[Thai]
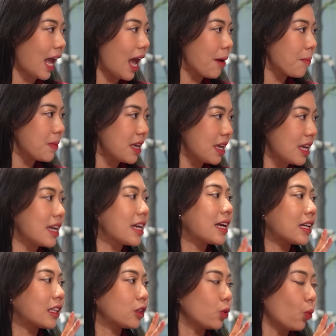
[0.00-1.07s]
ถ้ามี
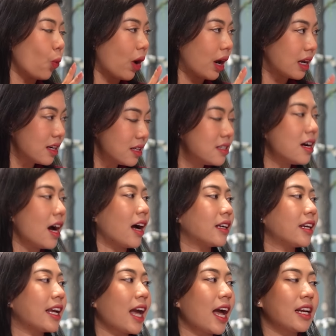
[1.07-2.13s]
ตัวเลือก
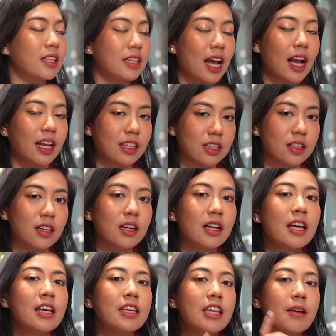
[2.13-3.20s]
ในการเดินทางเยอะ
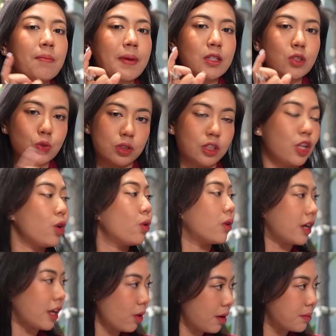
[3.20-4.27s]
ยิ่งเป็นจุดที่ค
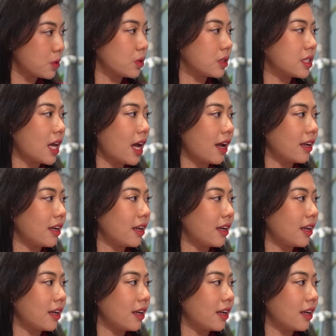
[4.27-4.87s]
นให้ความสนใจ